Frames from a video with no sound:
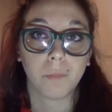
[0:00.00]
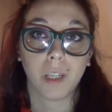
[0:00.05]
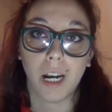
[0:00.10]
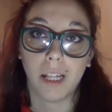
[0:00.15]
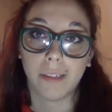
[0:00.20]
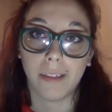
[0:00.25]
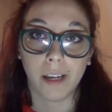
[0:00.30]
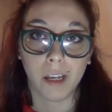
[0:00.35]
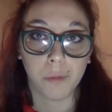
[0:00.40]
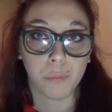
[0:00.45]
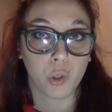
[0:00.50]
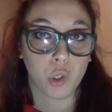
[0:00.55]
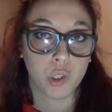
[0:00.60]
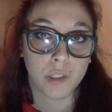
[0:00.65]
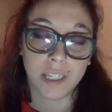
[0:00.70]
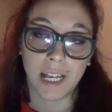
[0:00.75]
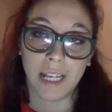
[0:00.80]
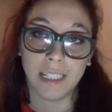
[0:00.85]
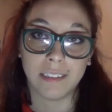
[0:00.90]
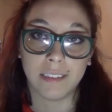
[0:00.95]
la terra
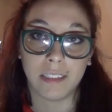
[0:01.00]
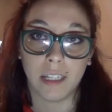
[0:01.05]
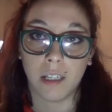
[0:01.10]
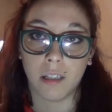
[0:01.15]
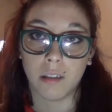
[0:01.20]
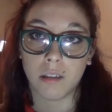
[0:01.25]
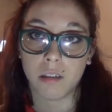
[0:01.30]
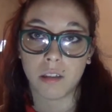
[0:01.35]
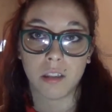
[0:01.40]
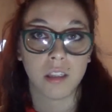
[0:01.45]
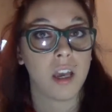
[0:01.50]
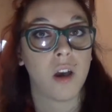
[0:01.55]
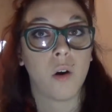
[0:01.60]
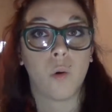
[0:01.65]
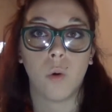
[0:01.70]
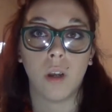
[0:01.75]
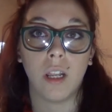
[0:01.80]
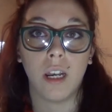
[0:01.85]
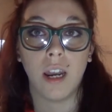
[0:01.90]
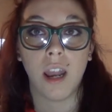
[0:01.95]
bronzante sia
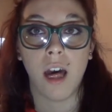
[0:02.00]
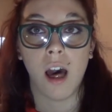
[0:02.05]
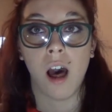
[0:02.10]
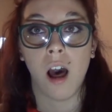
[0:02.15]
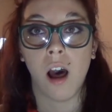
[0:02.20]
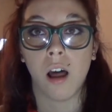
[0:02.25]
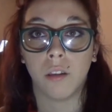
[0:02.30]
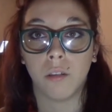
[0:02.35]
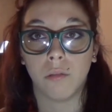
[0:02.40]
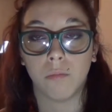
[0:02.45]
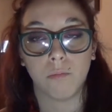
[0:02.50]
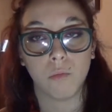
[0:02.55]
quella